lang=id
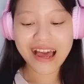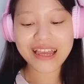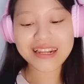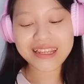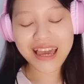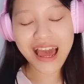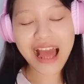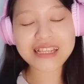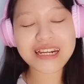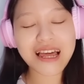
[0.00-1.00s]
Akhirnya
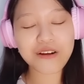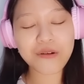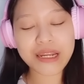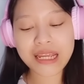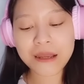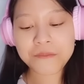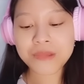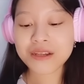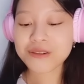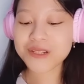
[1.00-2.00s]
Angela aku ini
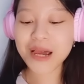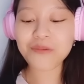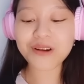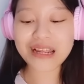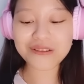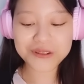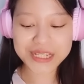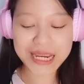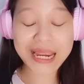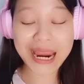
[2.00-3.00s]
sudah bukan
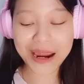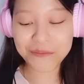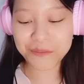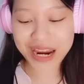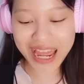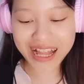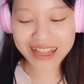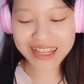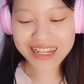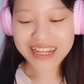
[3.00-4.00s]
kucing
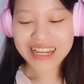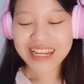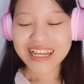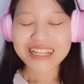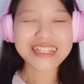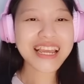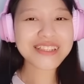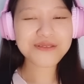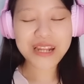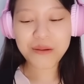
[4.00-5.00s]
gembel. Dia
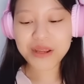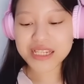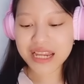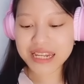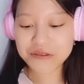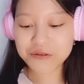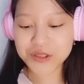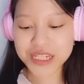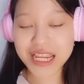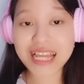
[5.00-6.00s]
sudah menjadi
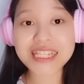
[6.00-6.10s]
kucing yang